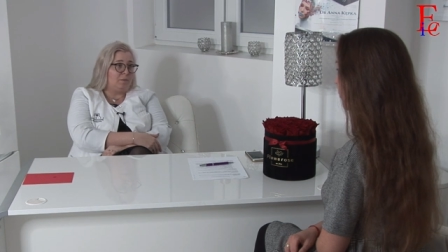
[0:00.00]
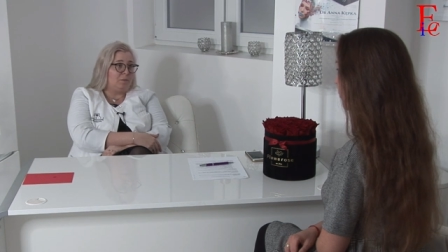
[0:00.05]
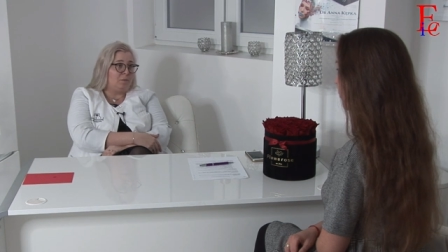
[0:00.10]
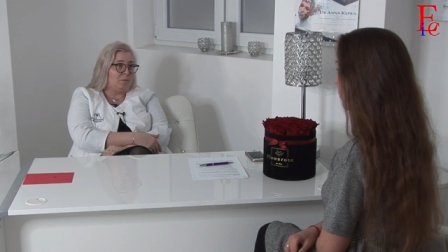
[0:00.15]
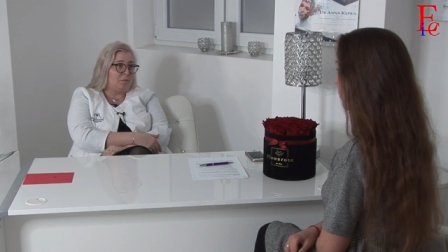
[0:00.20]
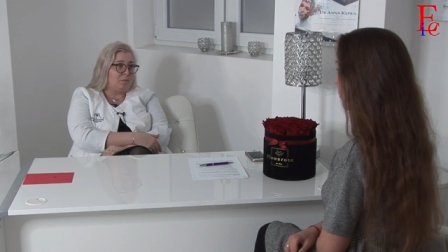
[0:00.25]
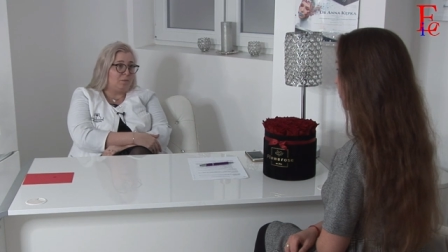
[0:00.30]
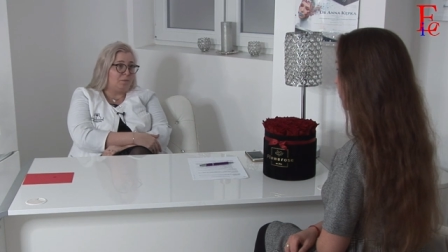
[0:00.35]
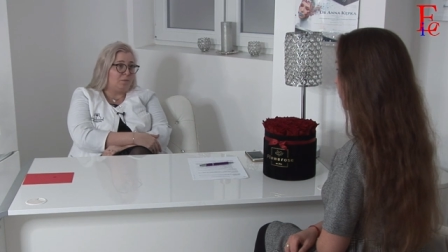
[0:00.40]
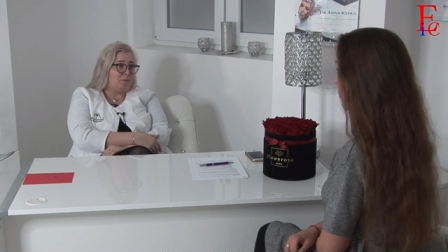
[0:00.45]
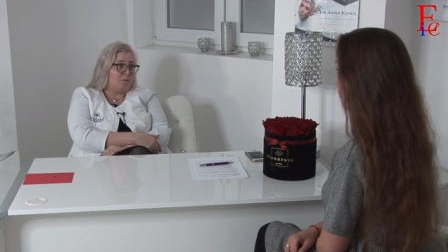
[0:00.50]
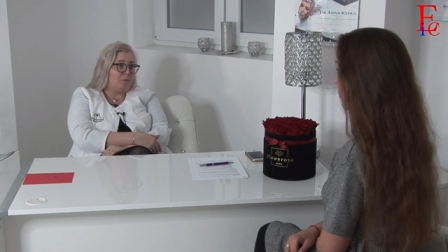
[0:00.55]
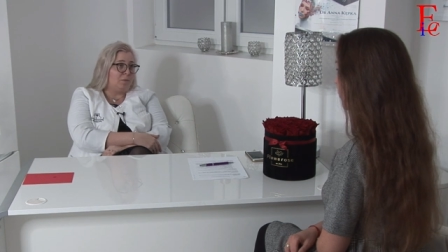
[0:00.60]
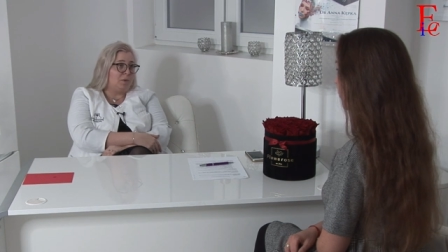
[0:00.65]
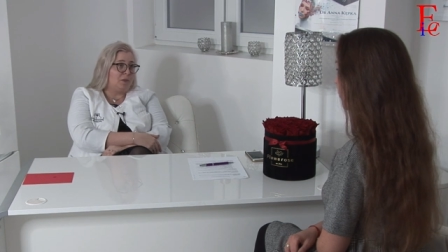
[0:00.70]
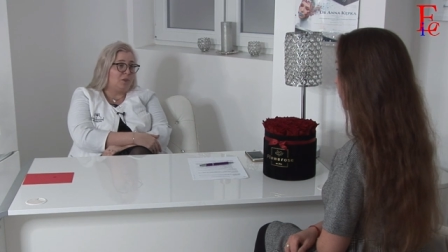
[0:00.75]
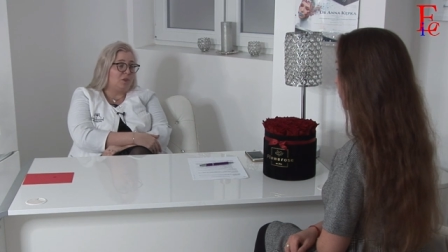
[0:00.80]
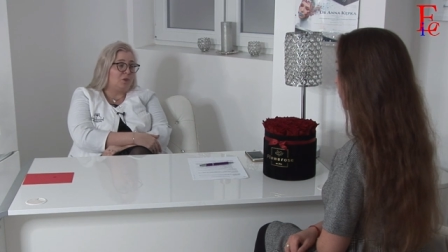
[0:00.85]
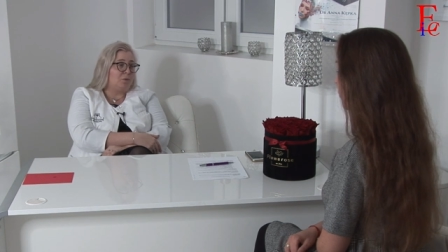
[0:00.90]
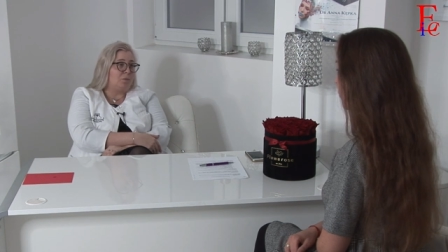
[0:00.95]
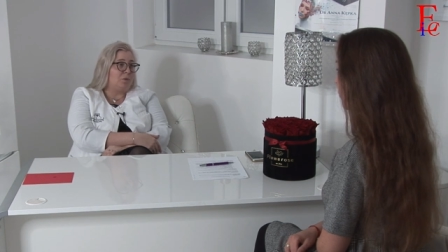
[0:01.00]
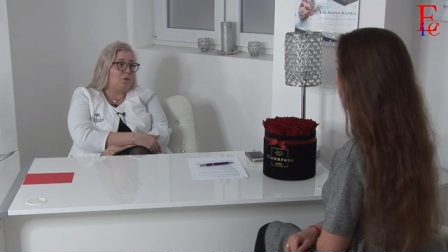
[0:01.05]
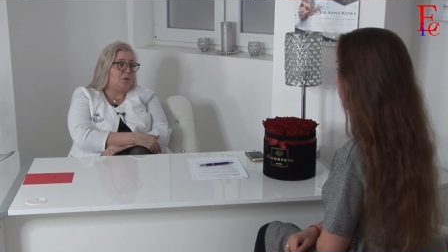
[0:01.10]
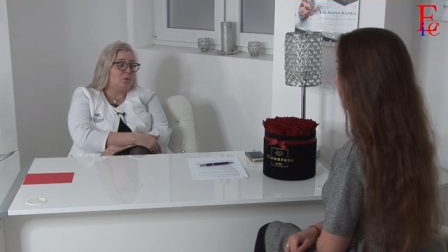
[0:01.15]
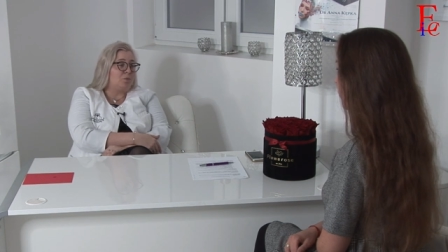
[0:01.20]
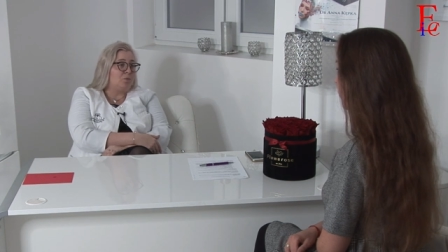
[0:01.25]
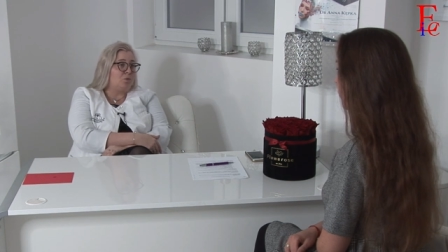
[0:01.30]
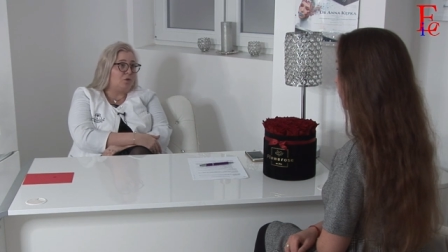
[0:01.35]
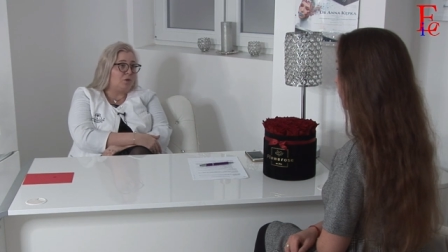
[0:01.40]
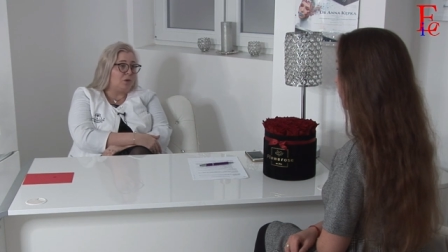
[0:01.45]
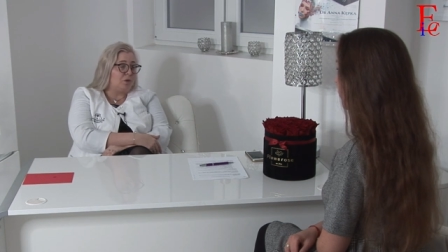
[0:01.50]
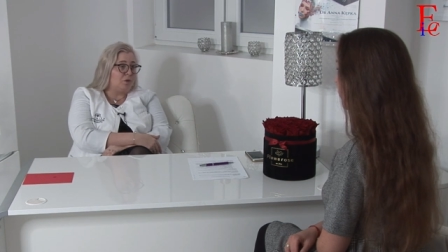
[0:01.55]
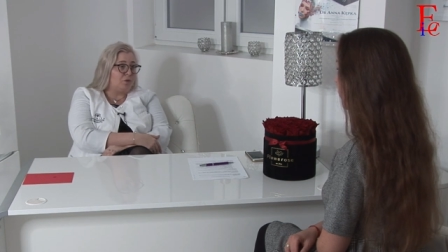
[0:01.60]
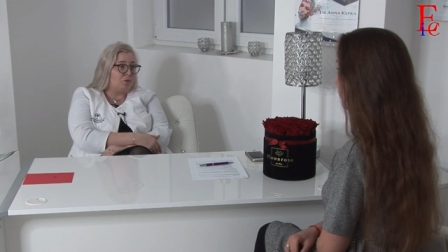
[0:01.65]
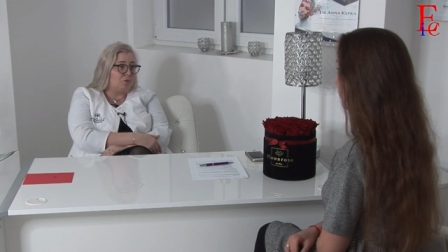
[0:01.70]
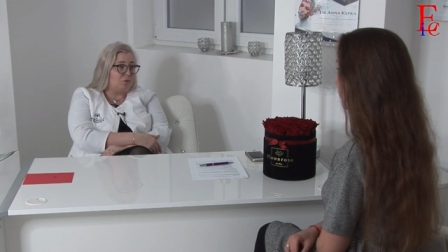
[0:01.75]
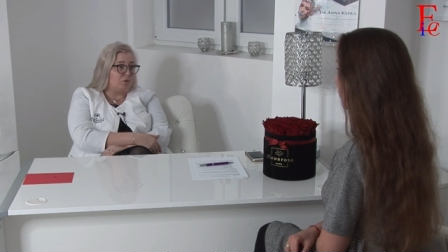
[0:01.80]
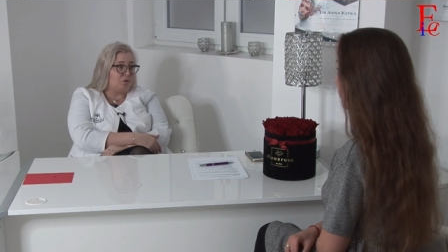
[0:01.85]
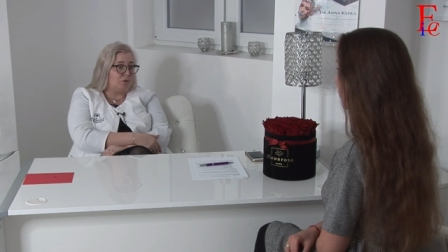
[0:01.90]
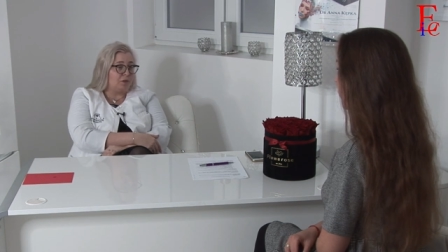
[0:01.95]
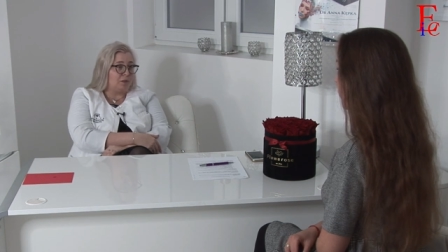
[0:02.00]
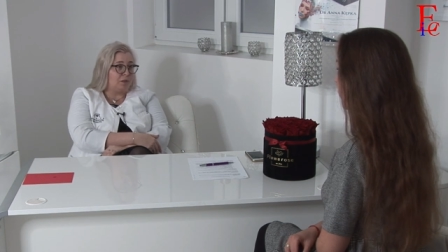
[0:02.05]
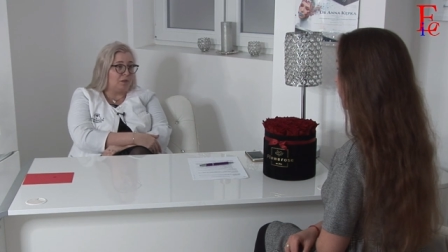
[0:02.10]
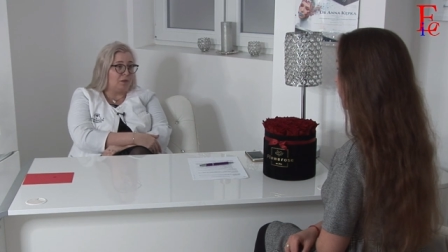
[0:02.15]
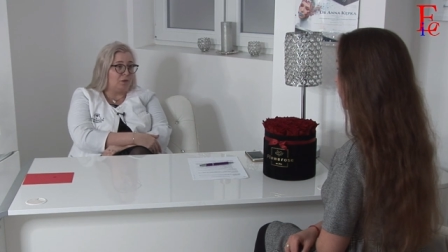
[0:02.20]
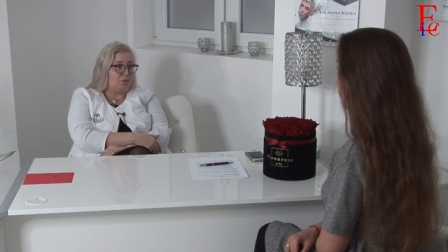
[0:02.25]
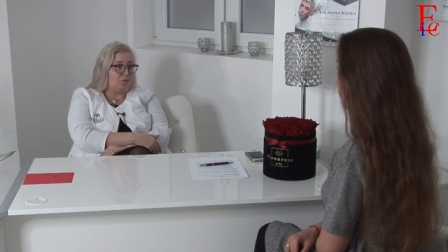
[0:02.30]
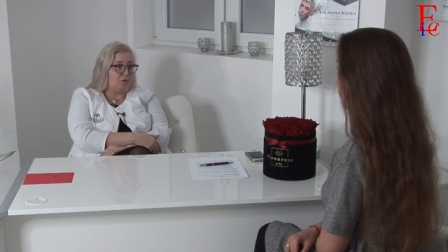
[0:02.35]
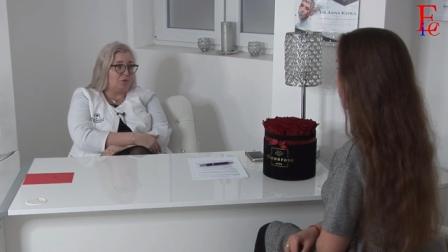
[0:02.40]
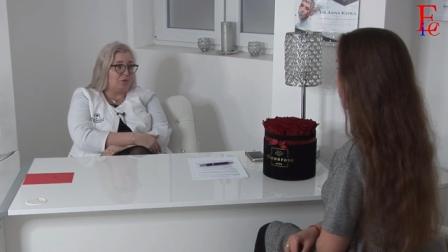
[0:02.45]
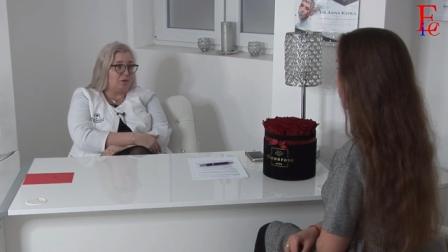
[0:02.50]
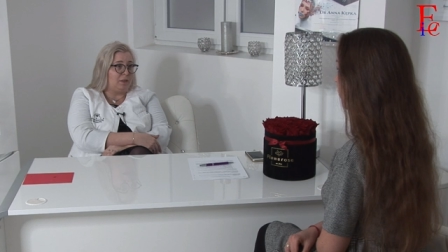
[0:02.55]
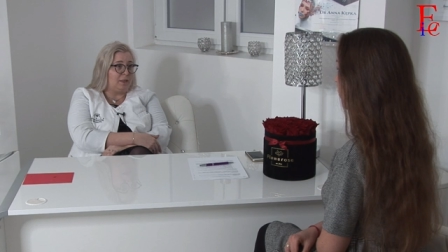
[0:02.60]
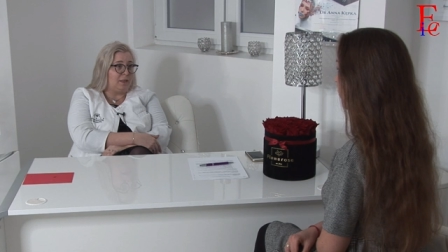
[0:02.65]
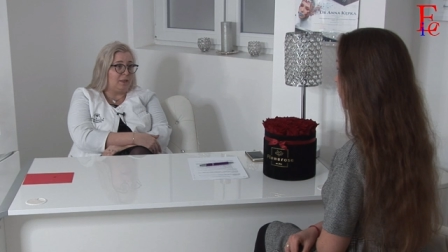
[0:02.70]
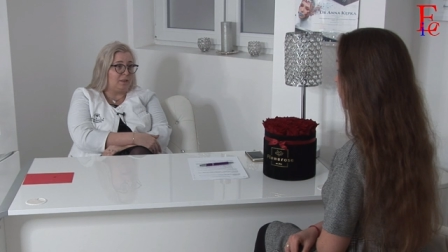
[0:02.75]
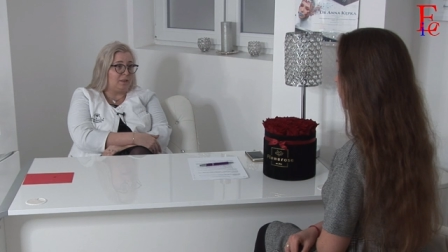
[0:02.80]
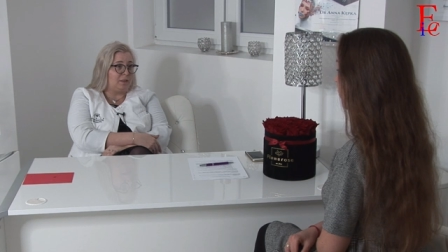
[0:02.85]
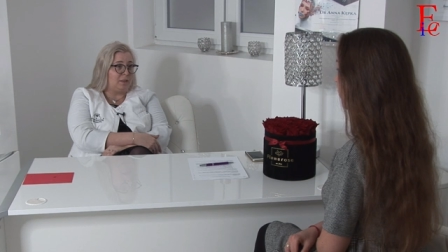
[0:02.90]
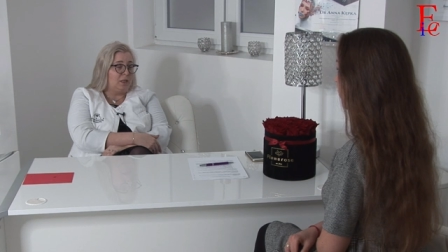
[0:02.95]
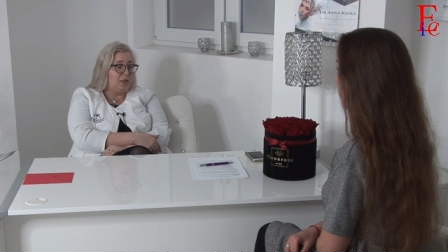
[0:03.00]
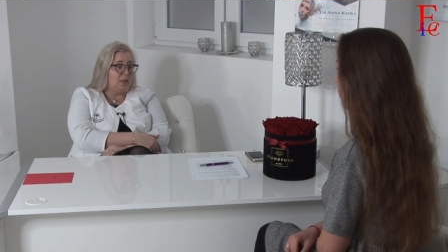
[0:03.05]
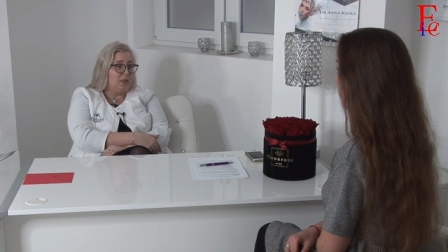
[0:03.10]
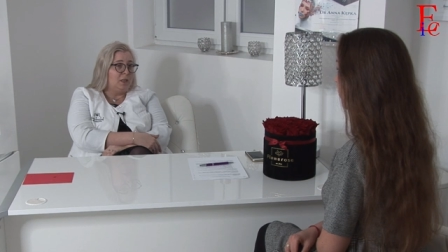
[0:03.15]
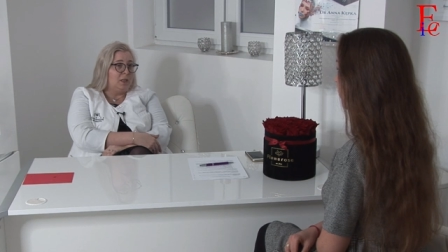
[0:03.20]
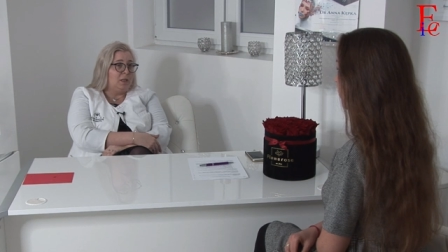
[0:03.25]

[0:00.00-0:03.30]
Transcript: mm, jesteśmy zmuszeni do użycia hialuronidazy.